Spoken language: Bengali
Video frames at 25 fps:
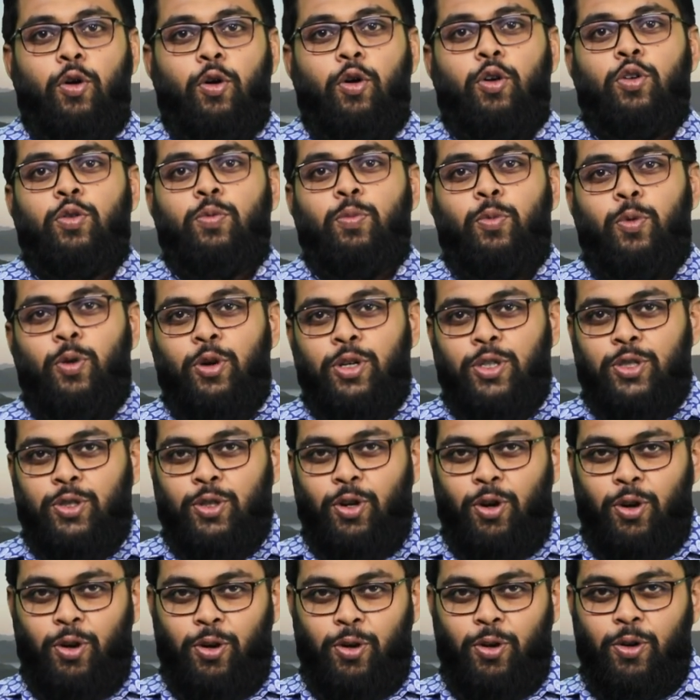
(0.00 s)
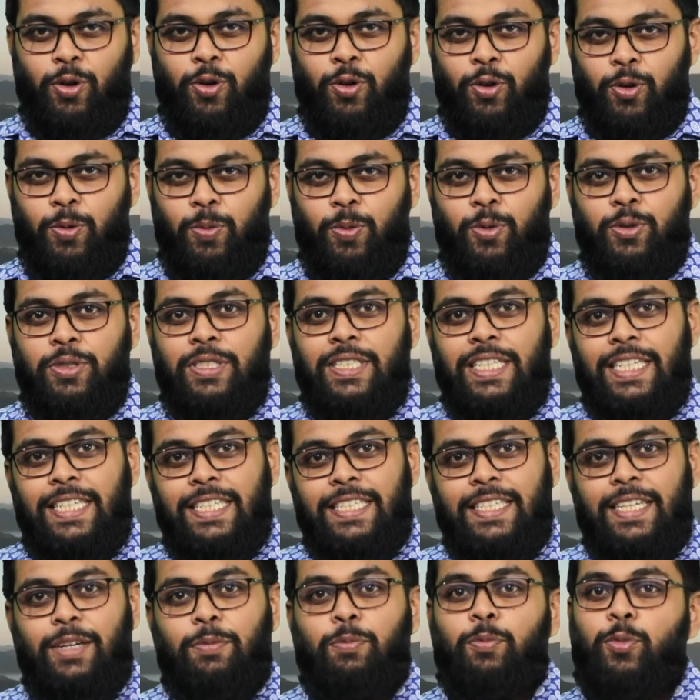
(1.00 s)
কোন বই সংগ্রহ করব
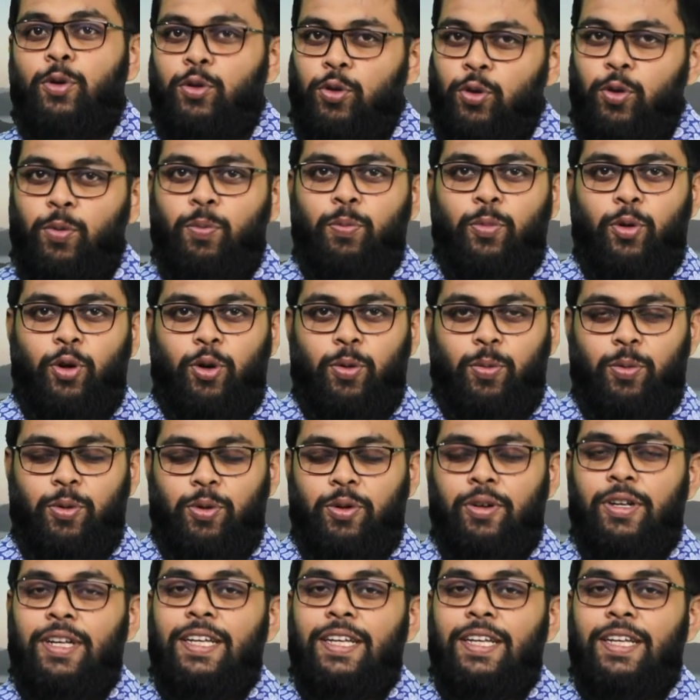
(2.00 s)
সিরিজের প্রথম পর্ব